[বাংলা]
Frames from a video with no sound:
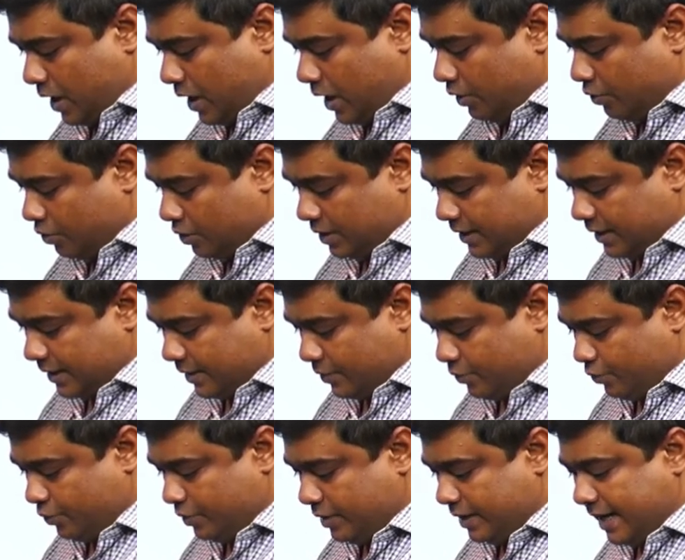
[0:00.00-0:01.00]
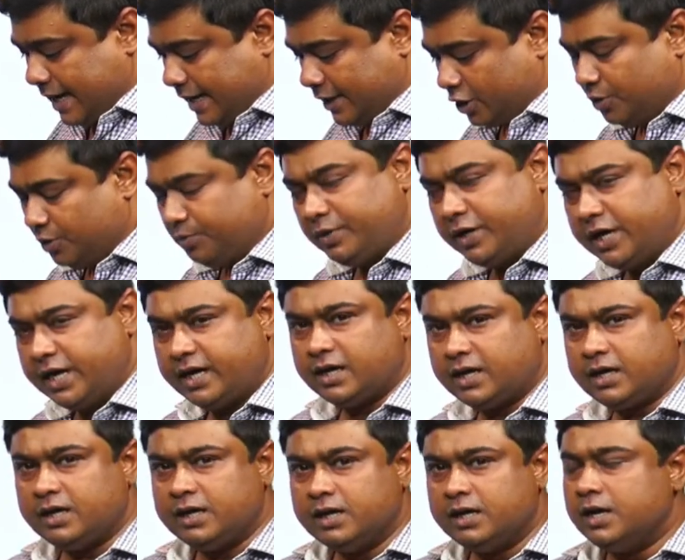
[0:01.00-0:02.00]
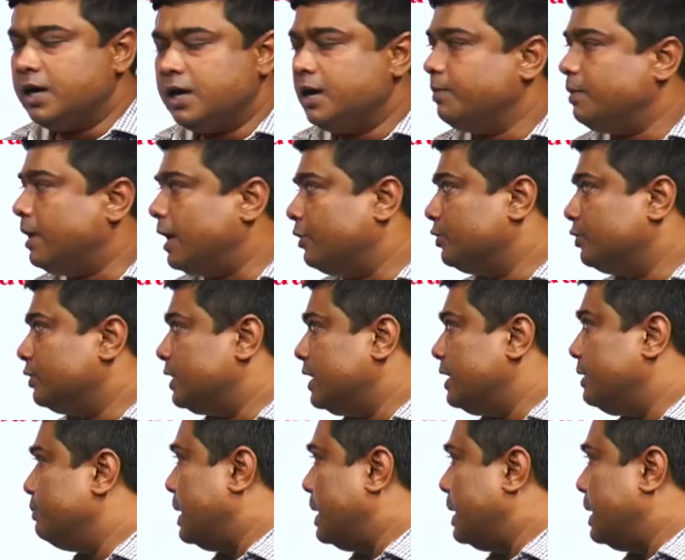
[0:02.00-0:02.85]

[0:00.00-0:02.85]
হাওড়া থেকে হুগলি একদম ঠিক ভারতে